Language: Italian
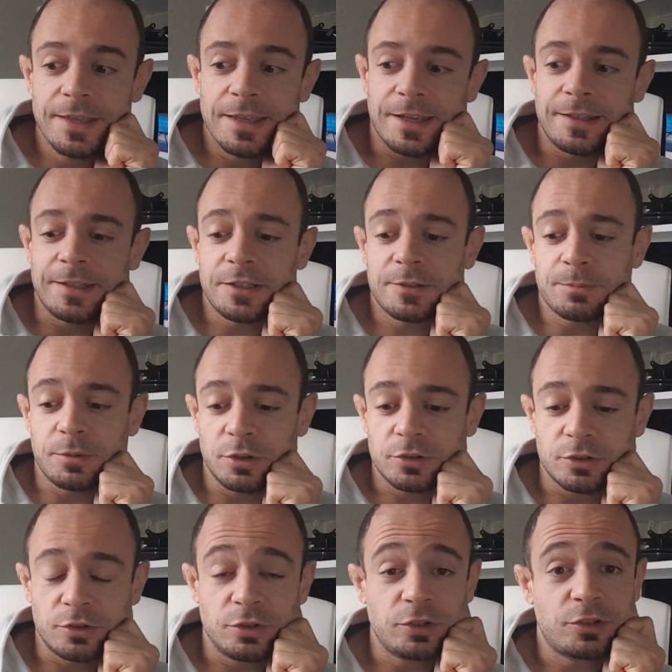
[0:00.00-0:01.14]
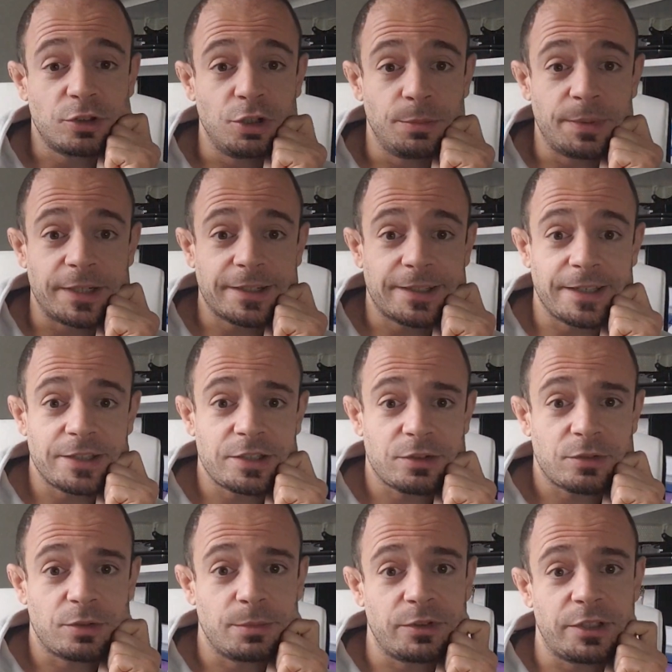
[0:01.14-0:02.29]
ed è esploso non solo perché, cioè,
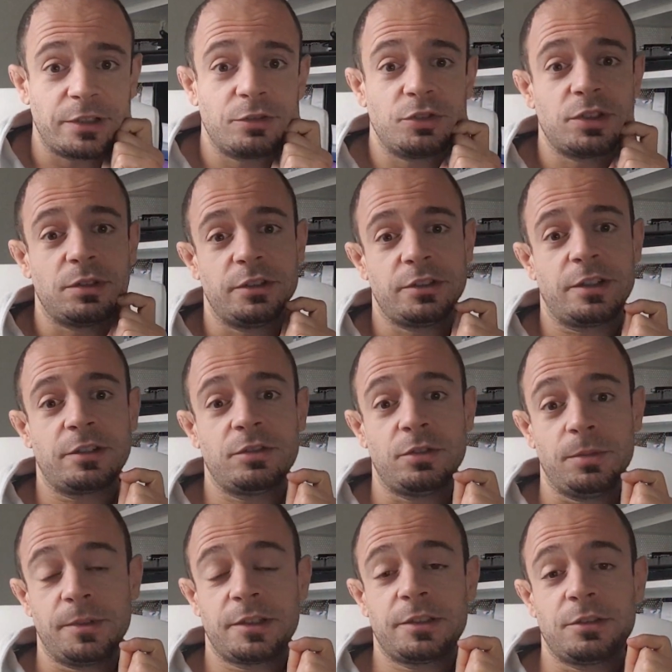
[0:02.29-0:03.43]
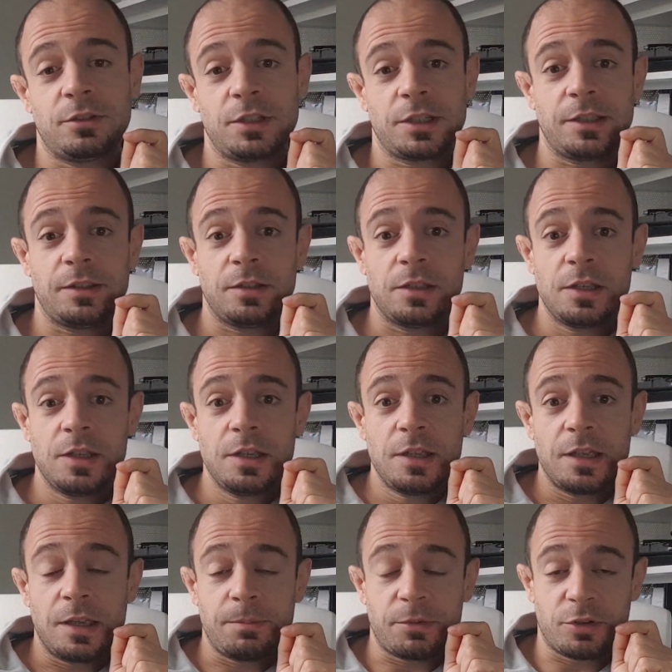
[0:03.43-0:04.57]
come vi ho detto, c'è un esercito di persone che è
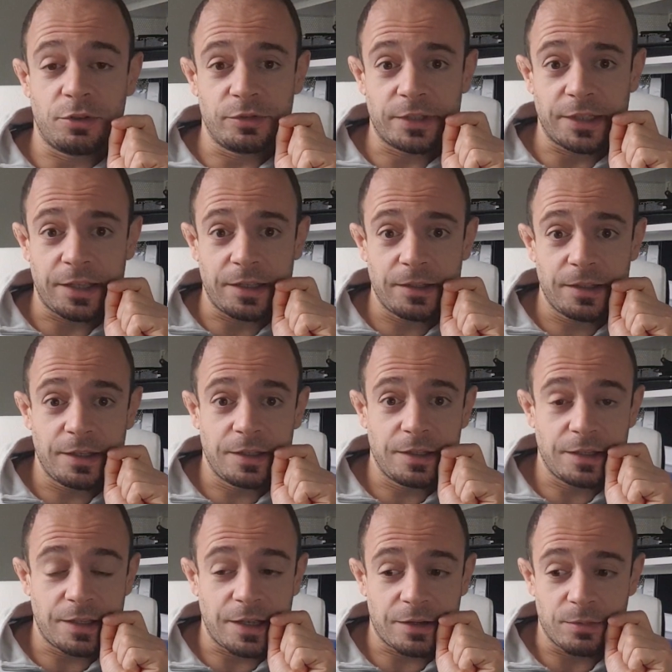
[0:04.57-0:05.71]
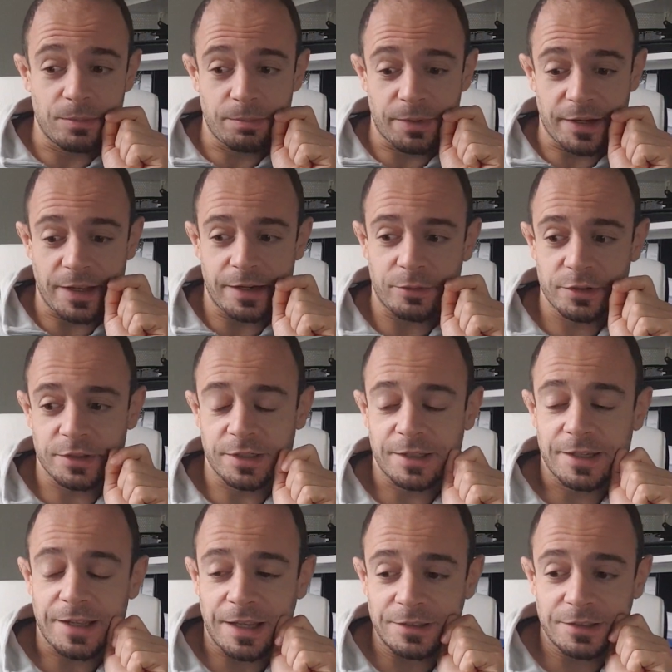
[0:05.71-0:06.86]
pronta a comprare queste
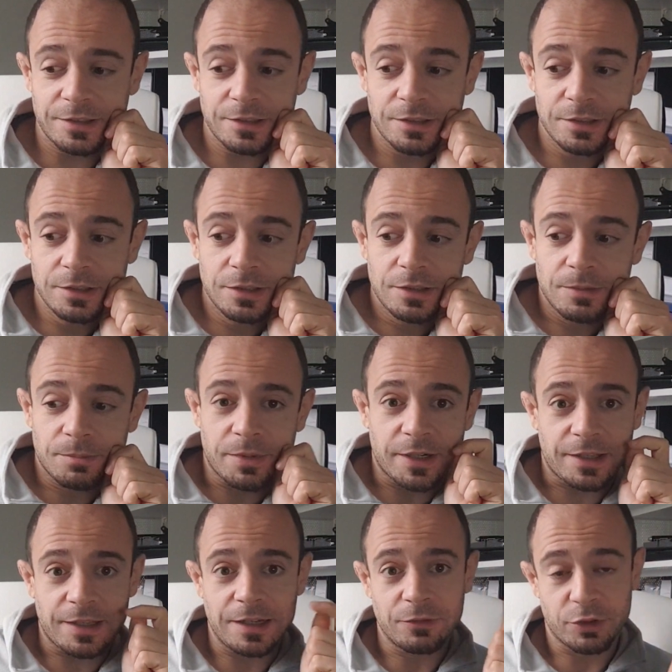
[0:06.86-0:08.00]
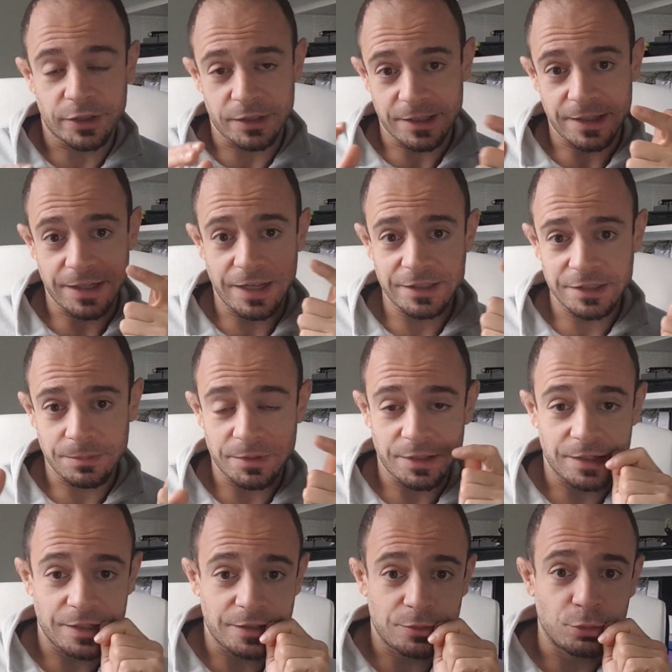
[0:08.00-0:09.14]
case perché lavora da casa,
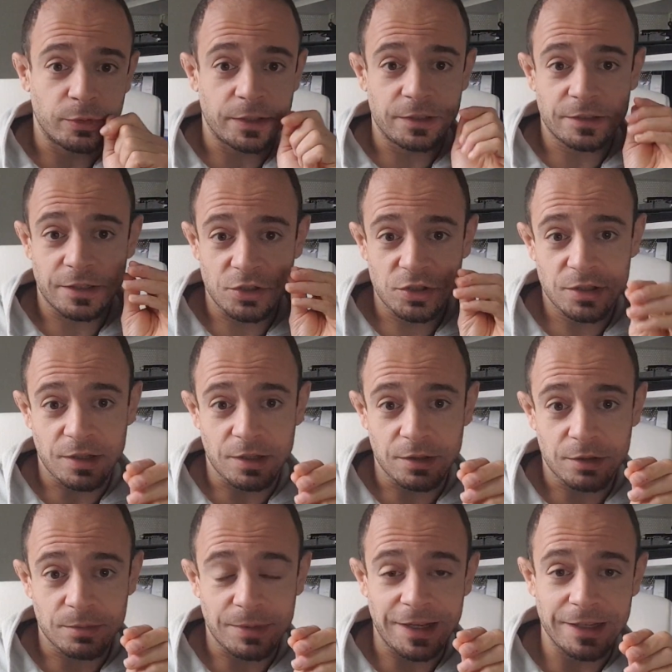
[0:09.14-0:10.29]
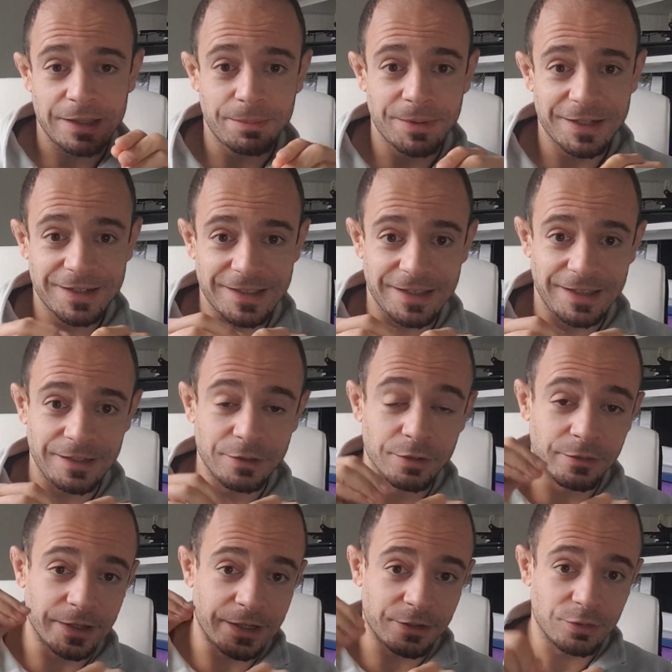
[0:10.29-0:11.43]
perché è stufa di stare in centro, ma anche perché il
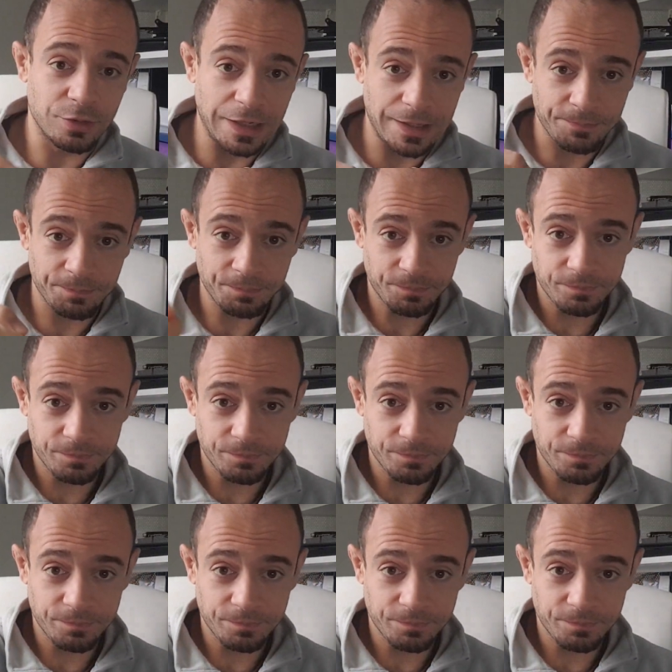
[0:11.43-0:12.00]
governo ha